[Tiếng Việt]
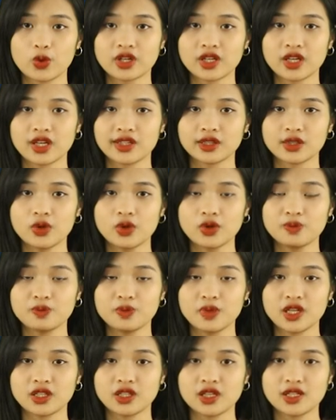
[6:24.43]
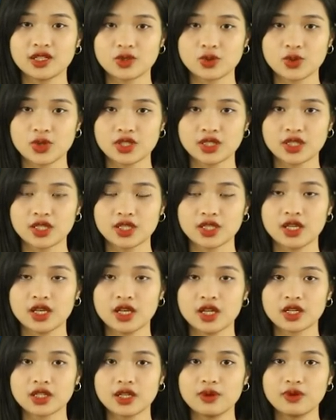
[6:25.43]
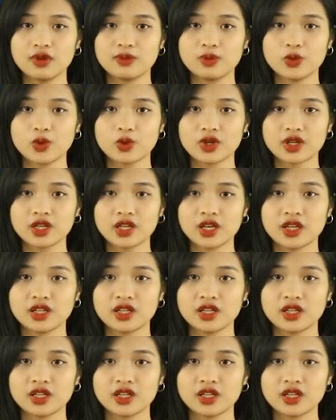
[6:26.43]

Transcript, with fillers: quan hệ tốt mình nên duy trì, đâu là mối quan hệ